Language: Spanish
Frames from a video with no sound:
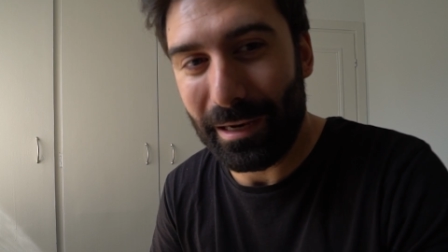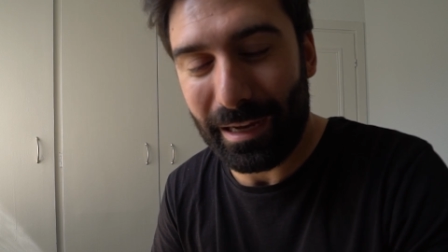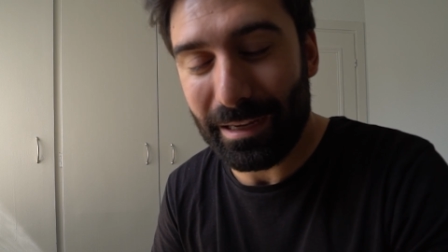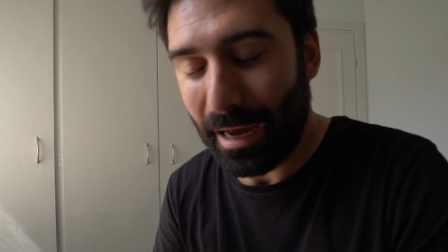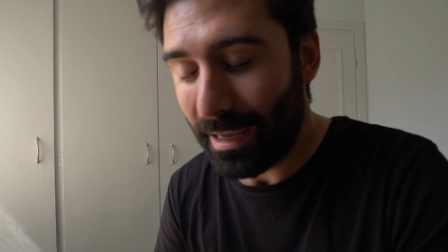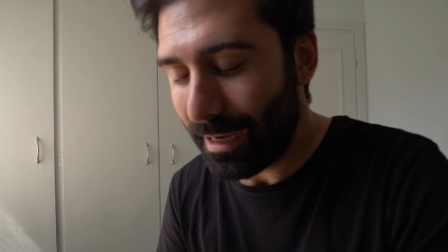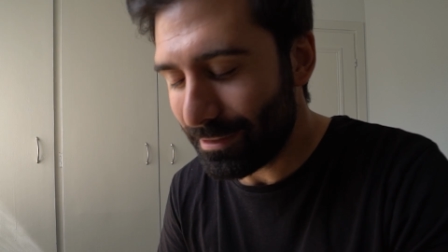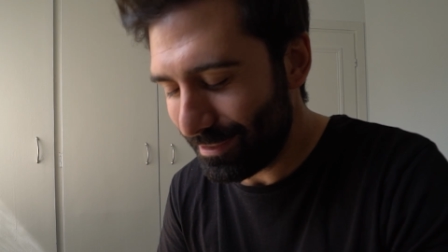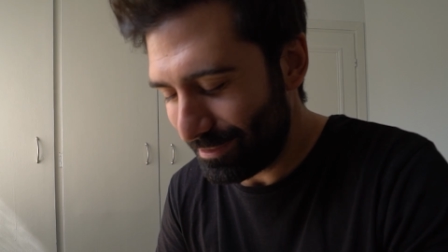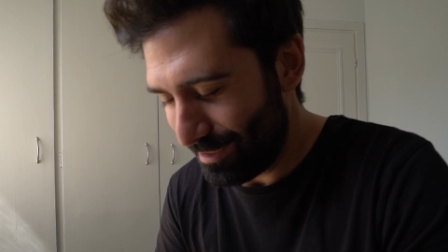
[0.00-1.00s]
aleja,
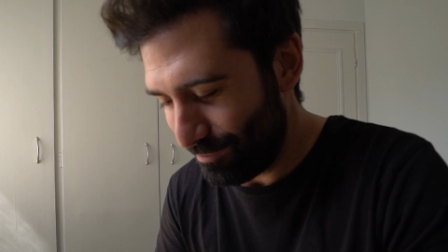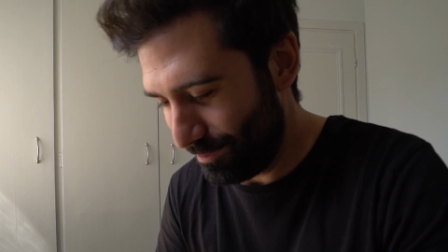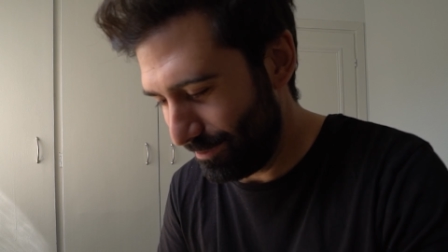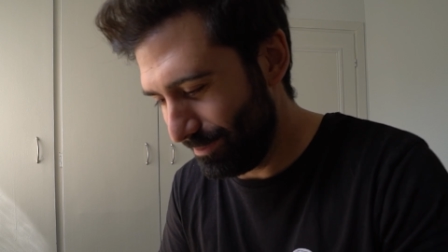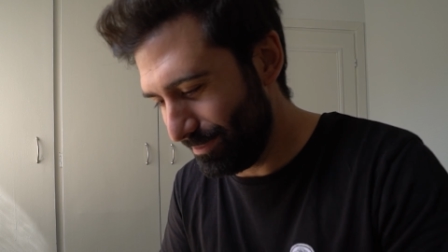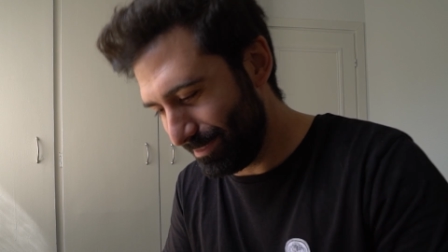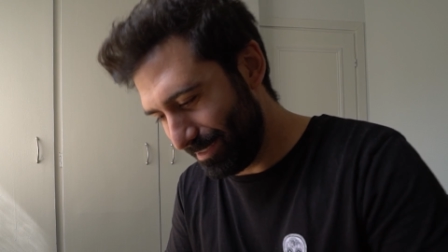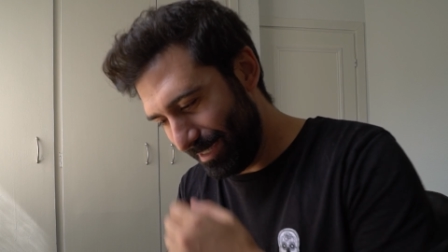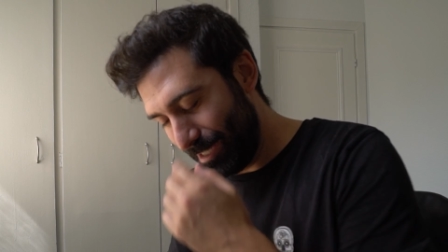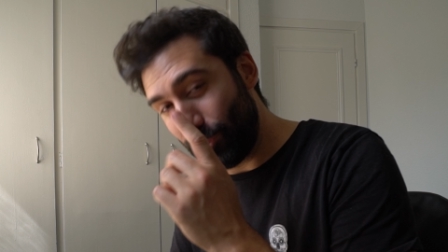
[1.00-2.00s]
aléjate del teléfono.
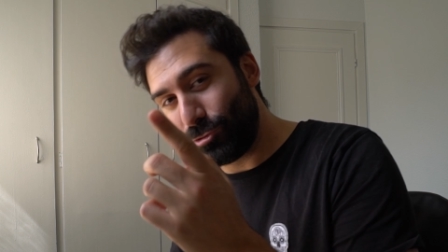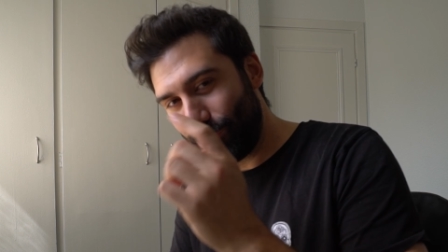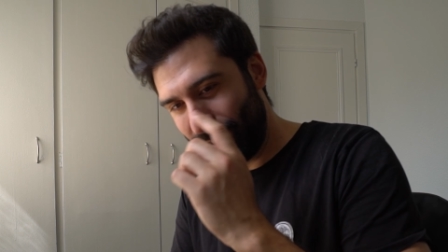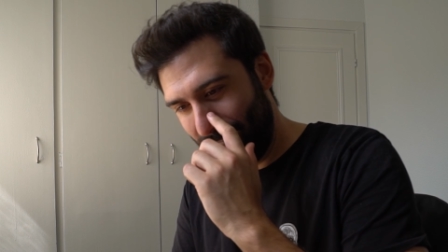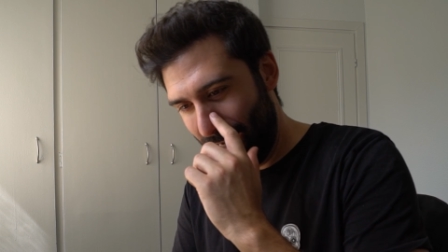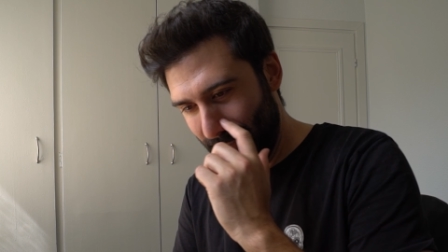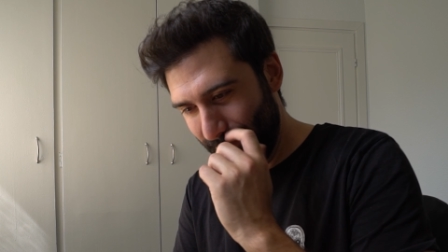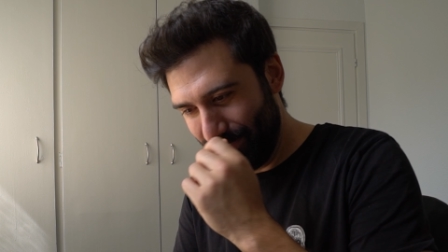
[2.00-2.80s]
Eso es toseca.